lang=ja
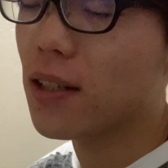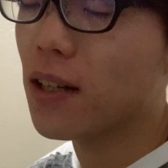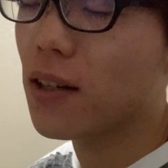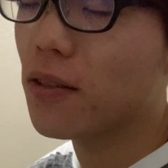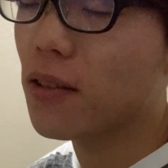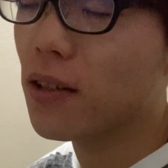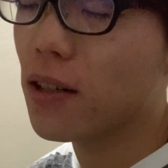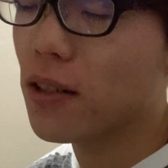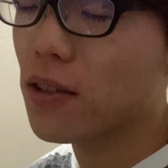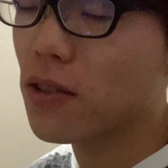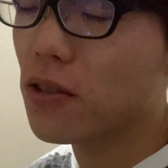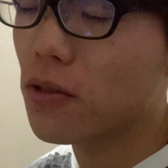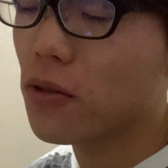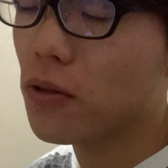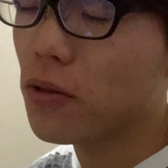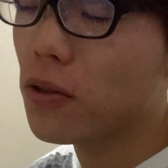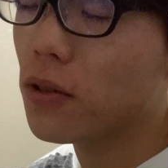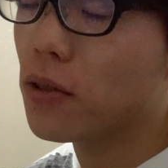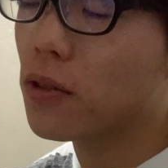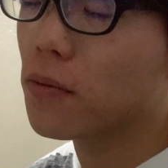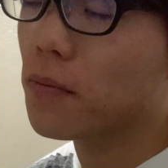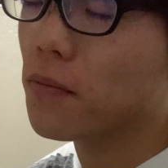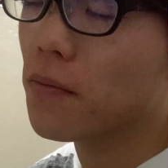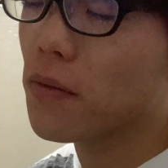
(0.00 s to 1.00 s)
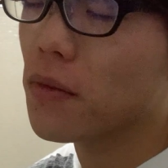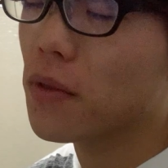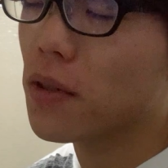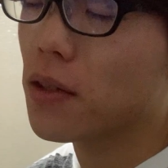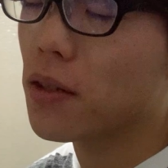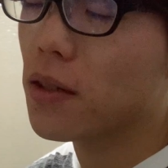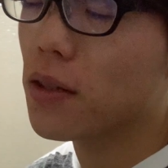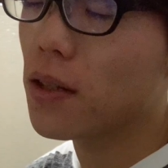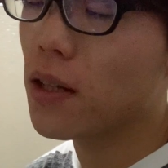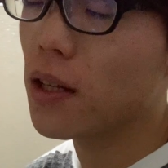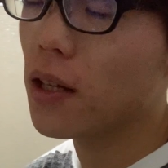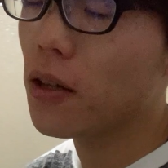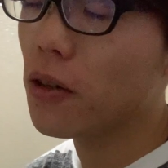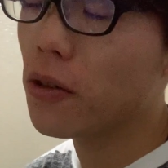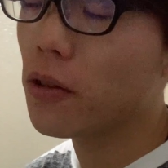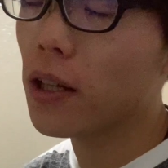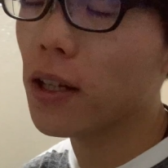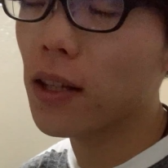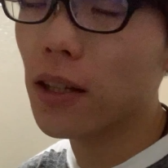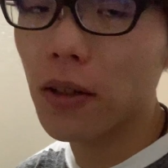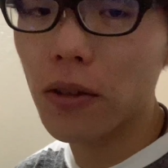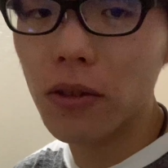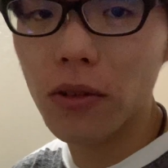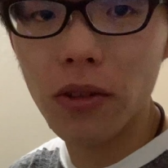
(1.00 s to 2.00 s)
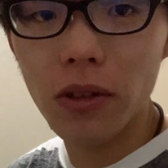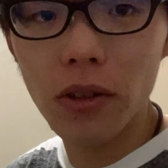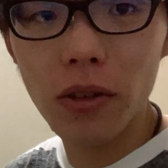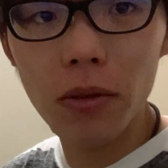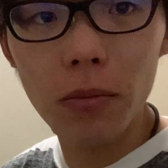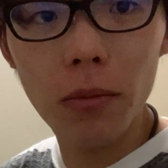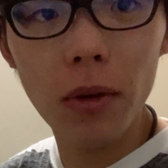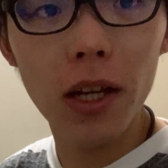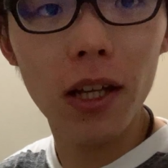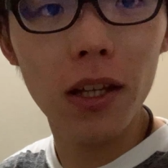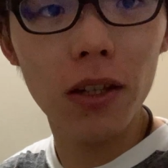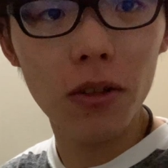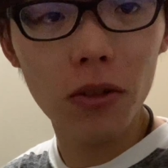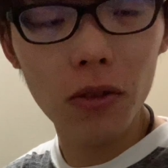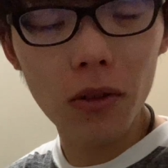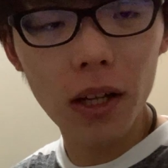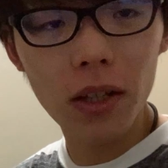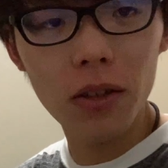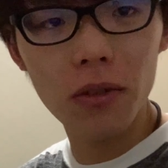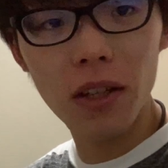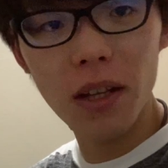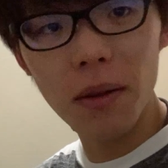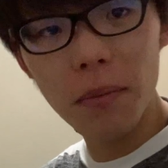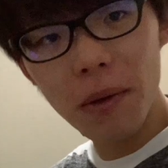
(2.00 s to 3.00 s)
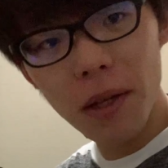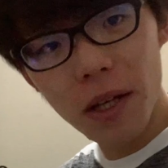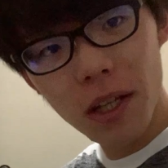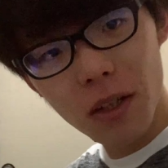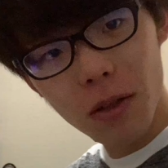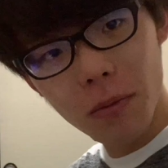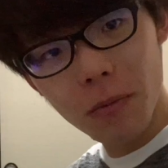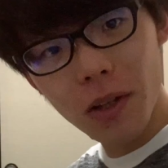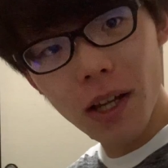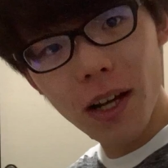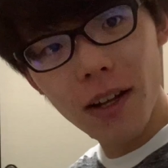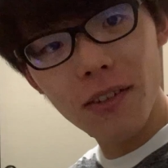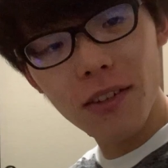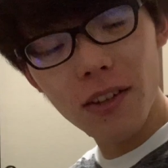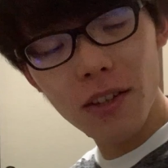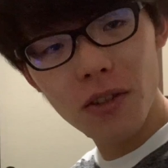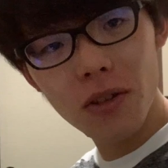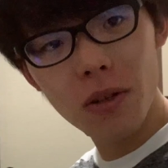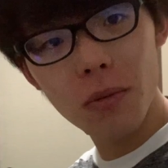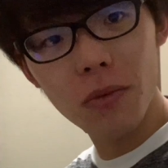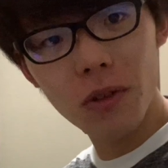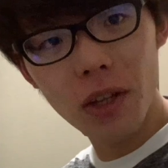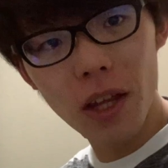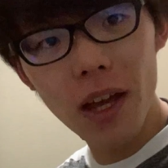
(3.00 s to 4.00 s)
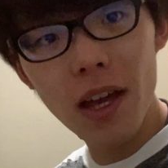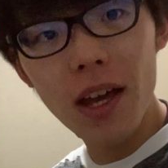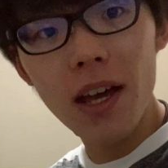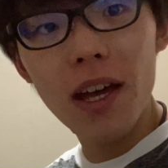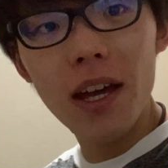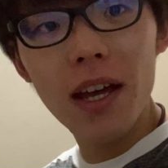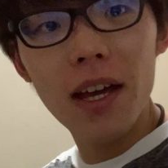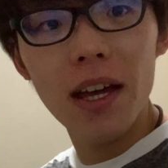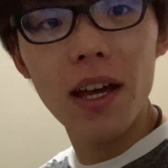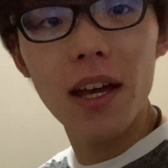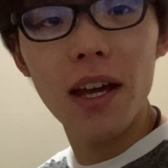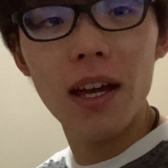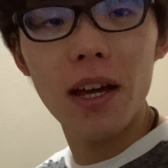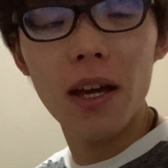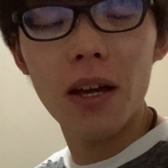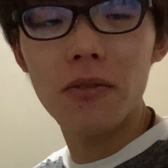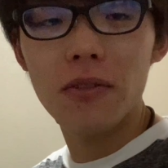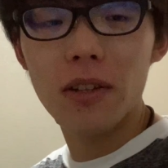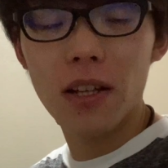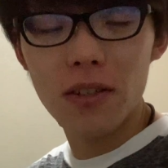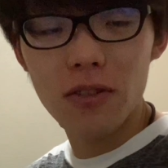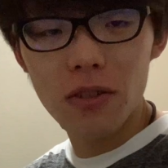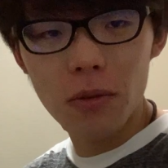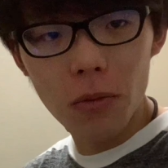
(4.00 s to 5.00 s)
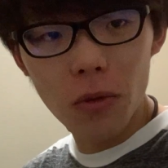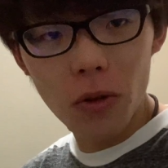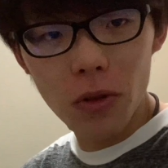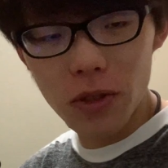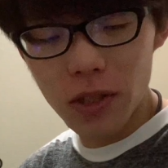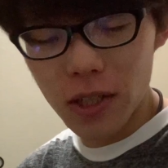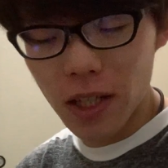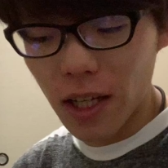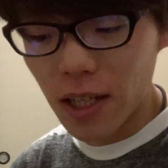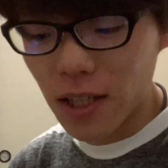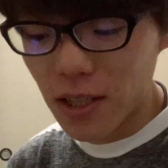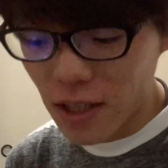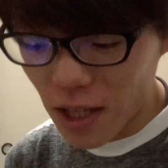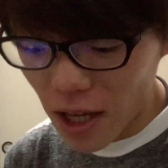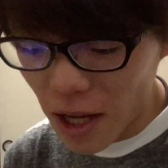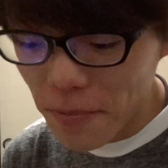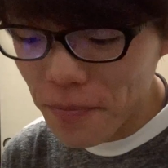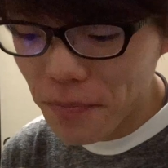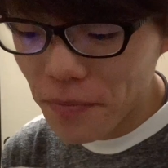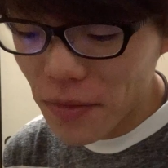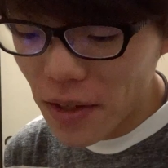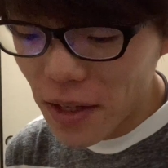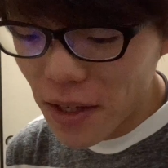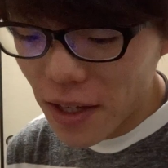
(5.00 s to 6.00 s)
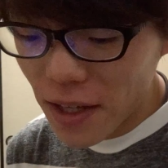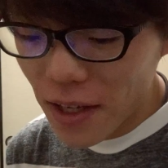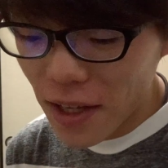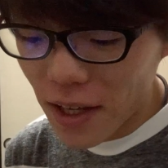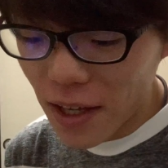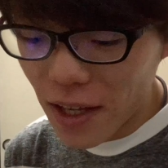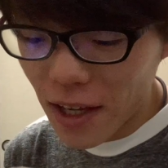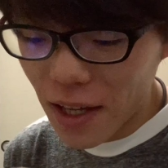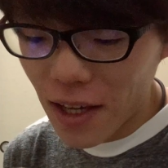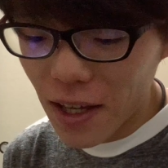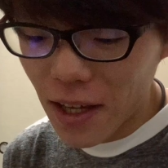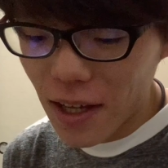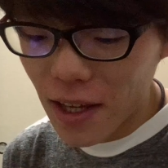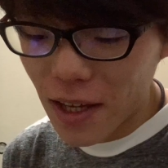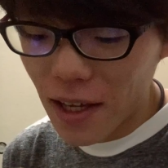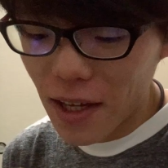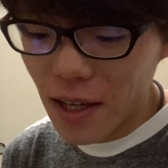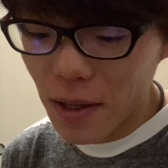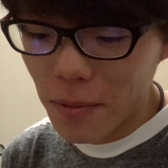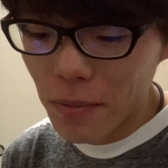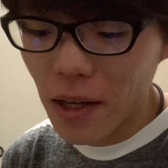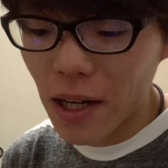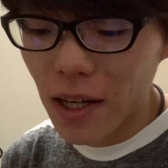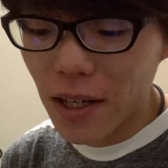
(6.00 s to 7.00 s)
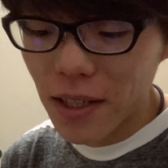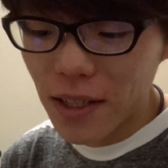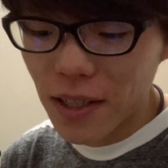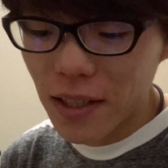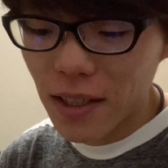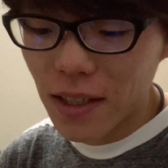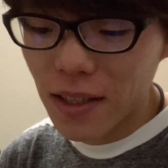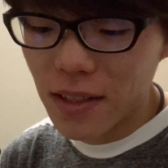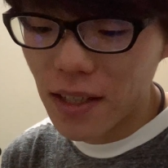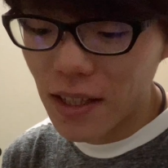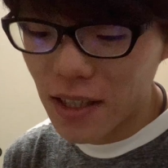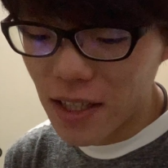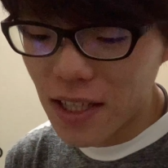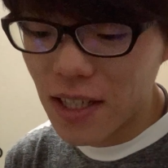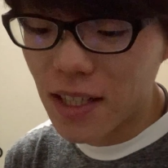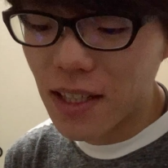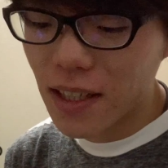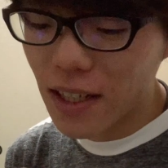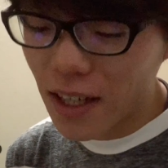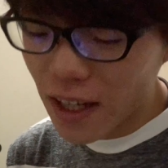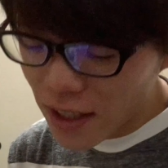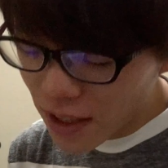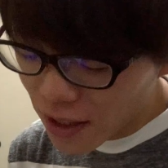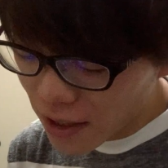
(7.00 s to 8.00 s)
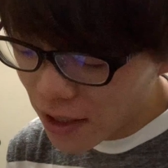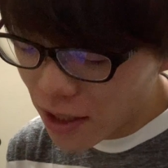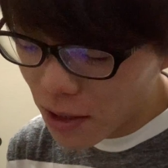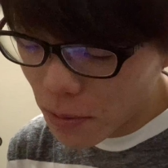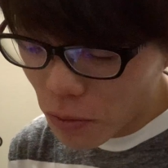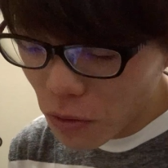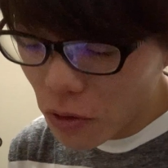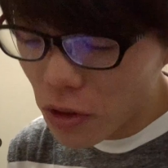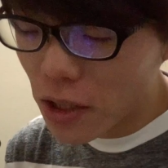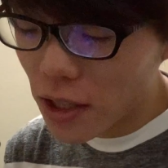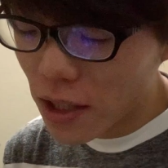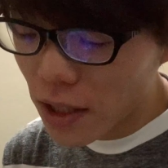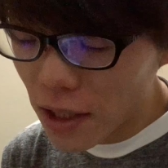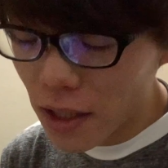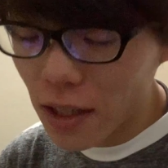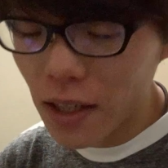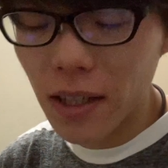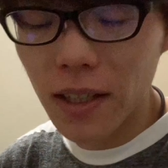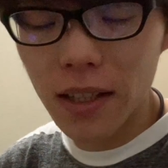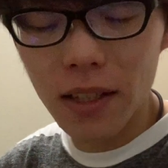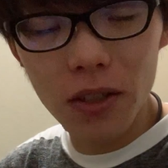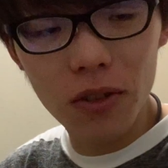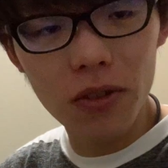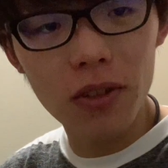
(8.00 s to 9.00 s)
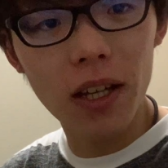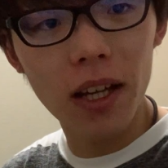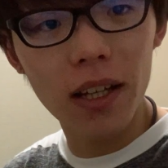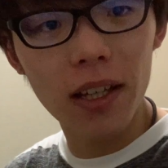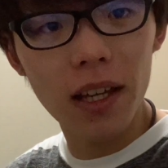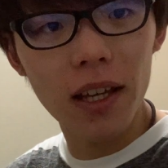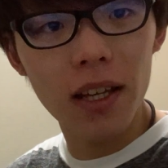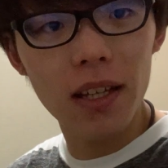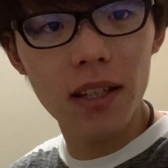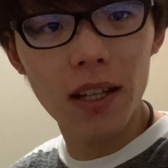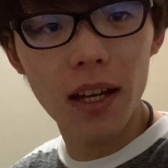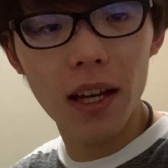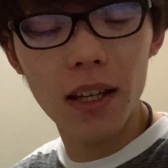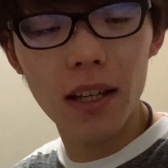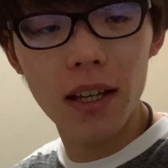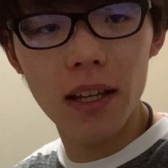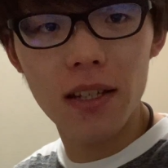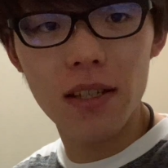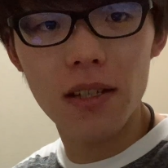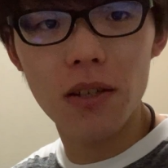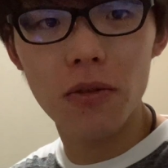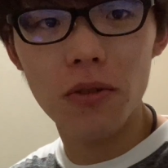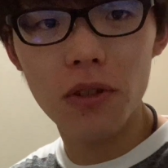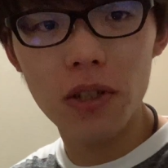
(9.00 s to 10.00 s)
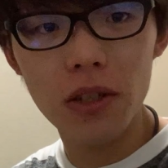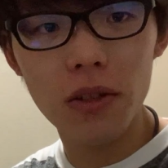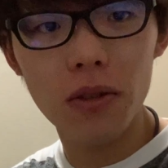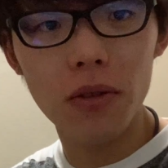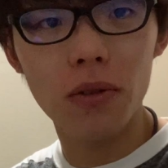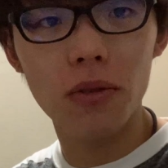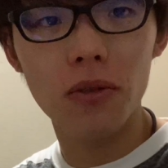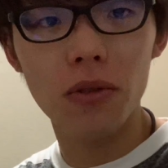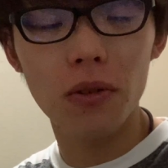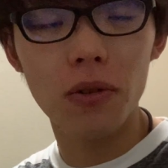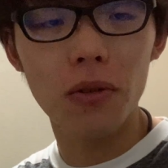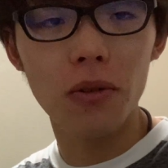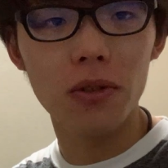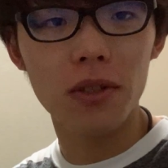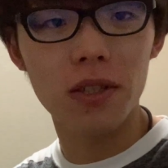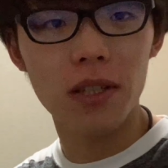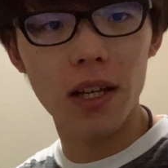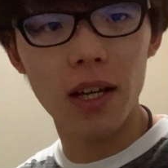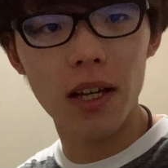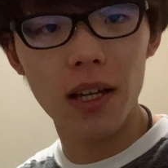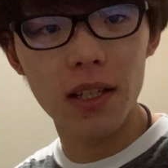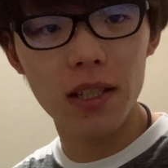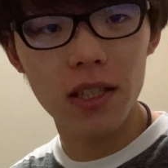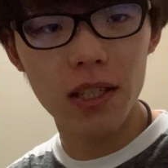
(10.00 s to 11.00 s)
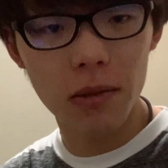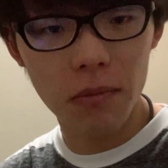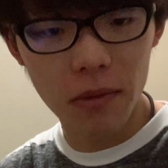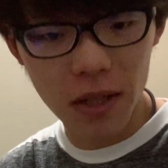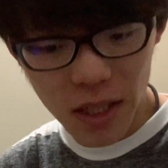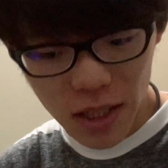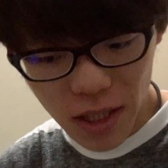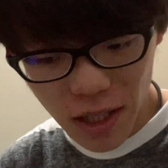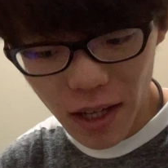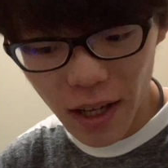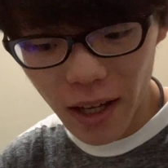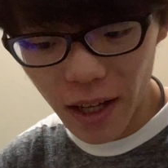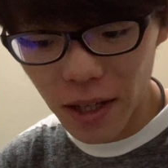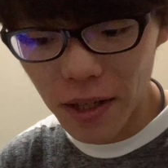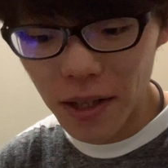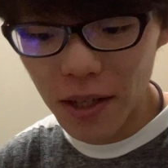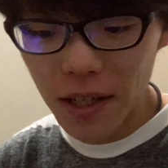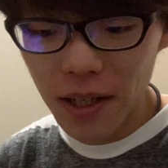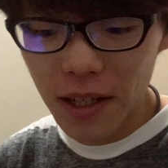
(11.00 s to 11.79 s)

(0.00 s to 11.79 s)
サウナ活動をできるようになったことによるメリットと、あとデメリットもあるんで、それもね、えー、2つともお伝えして、えー、まあ、ぜひ1回だけでもいいから、ちょっと体験してほしいということをお伝えしました。はい。